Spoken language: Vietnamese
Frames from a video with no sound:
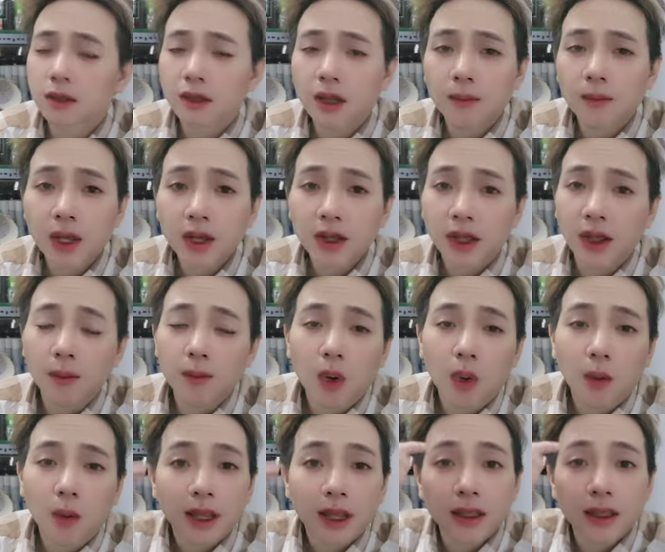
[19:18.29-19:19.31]
giống như kiểu
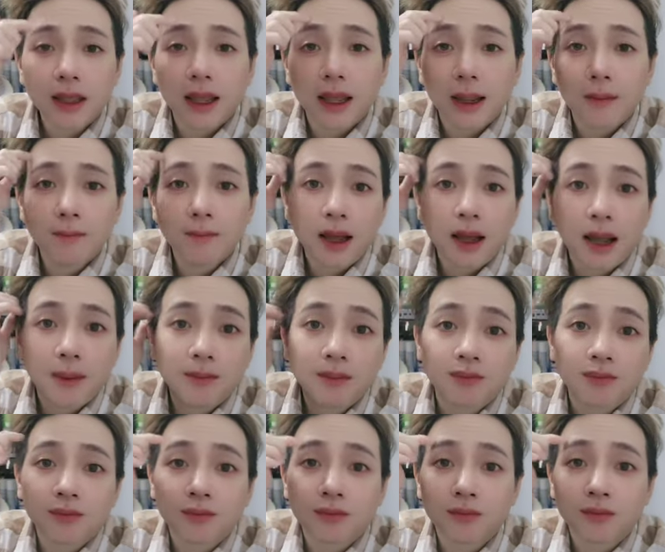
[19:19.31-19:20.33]
một cái tiệm mà
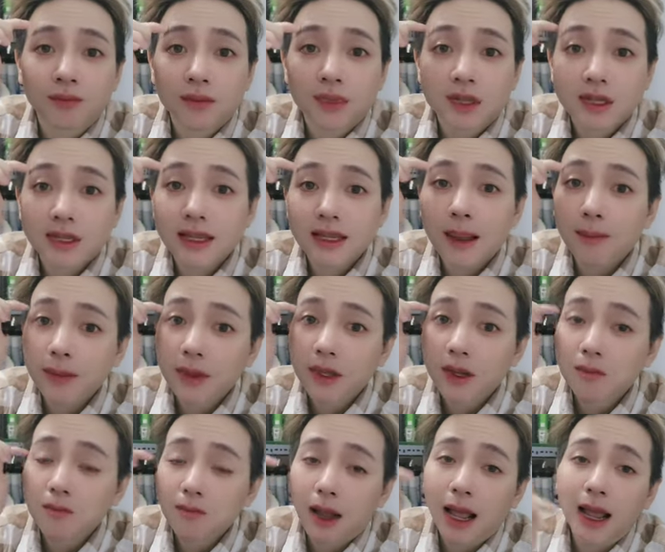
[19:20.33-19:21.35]
um, xăm
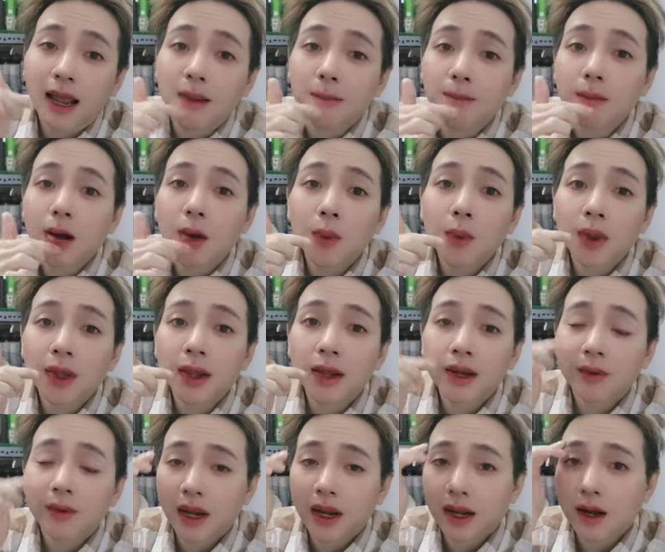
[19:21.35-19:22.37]
chân mài môi
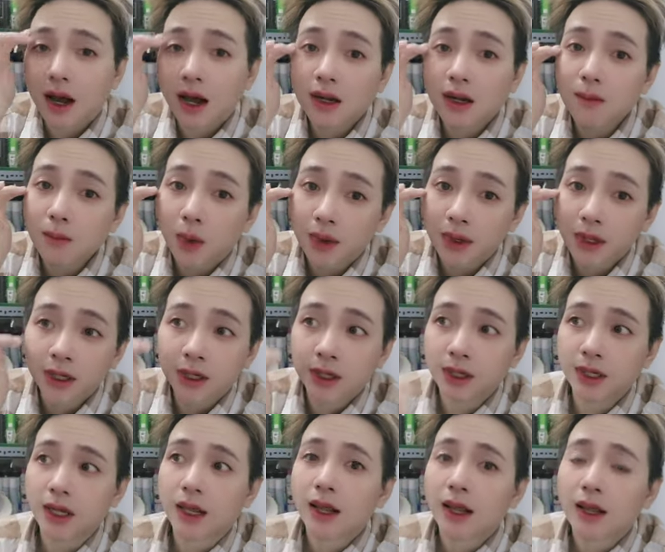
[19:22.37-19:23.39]
đầu này nọ đó mọi
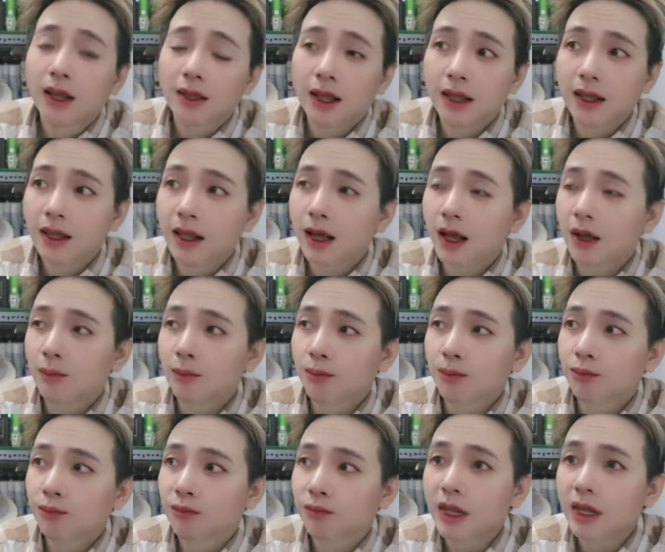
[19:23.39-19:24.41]
người thì
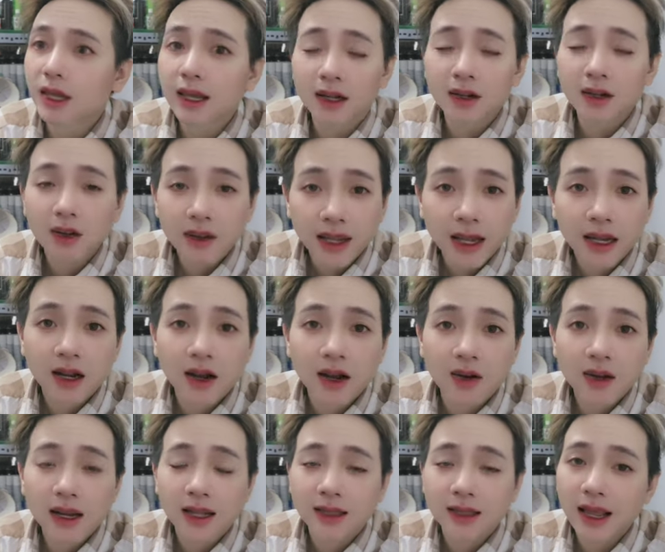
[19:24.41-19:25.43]
um, chí cảnh có nghe
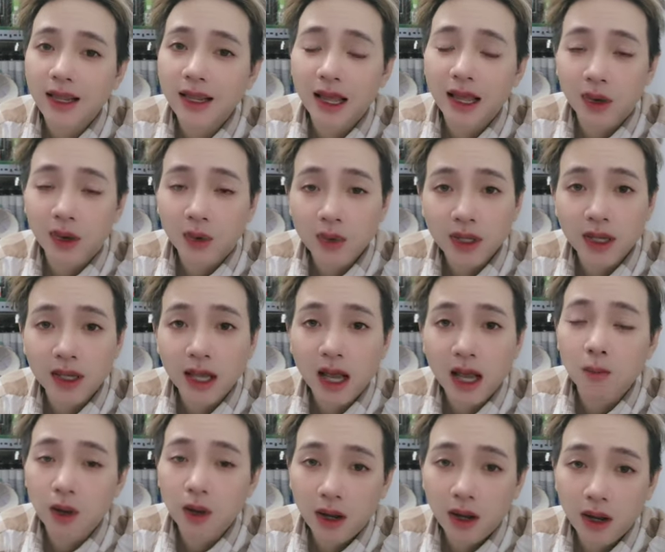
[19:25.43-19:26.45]
nói là tay nghề của chị
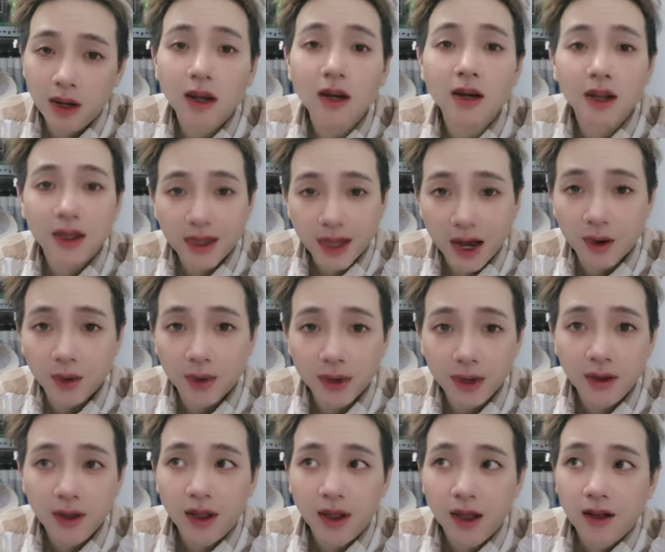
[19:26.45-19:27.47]
hồng ơ rất là
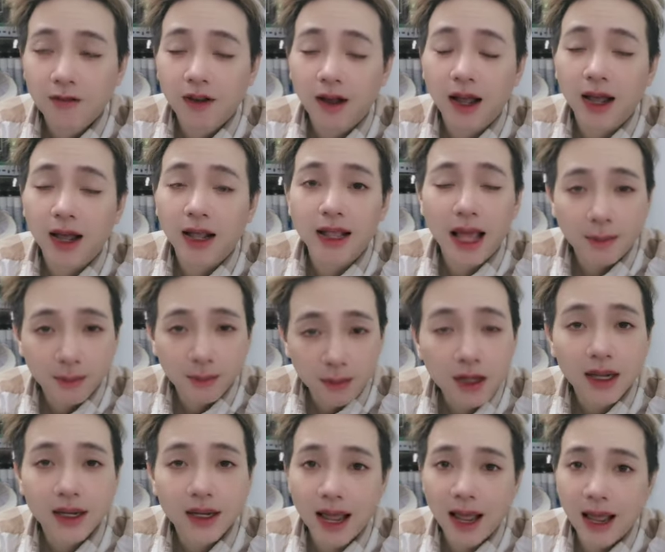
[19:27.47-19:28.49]
giỏi và làm
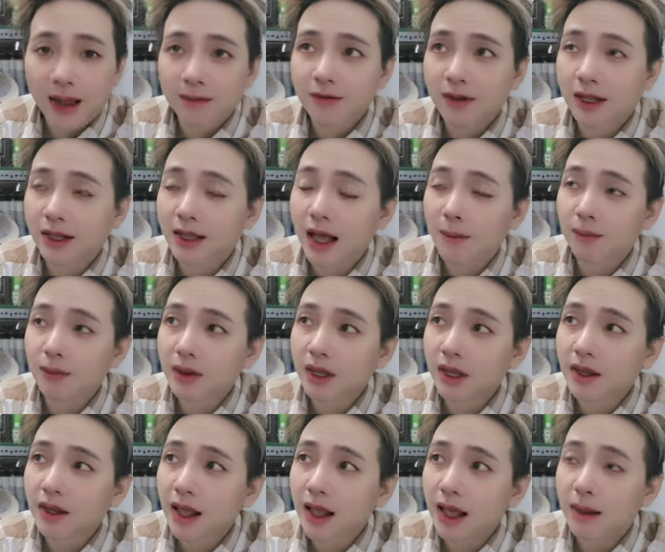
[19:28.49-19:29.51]
rất là đẹp và thậm
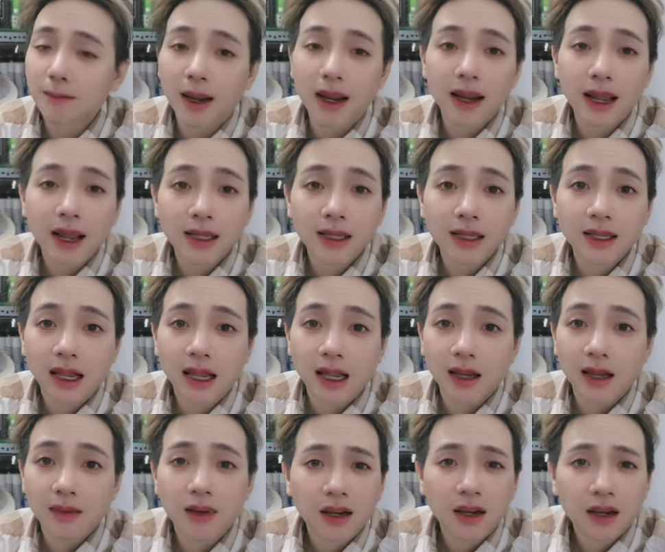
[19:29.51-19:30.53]
chí là mấy anh
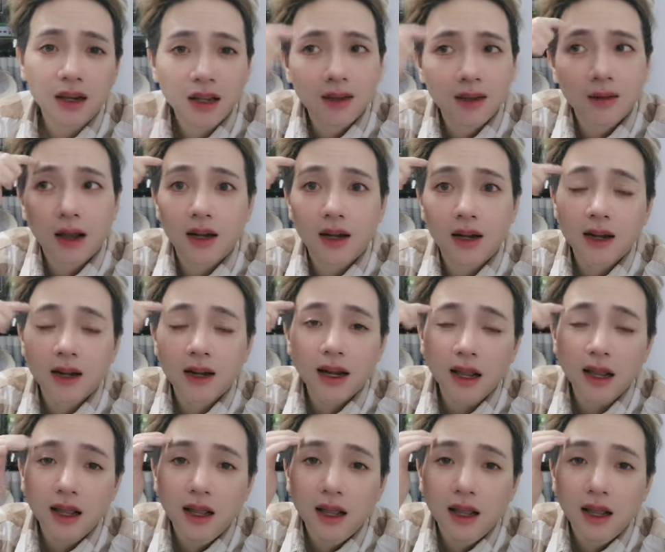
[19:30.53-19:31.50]
chị đó đó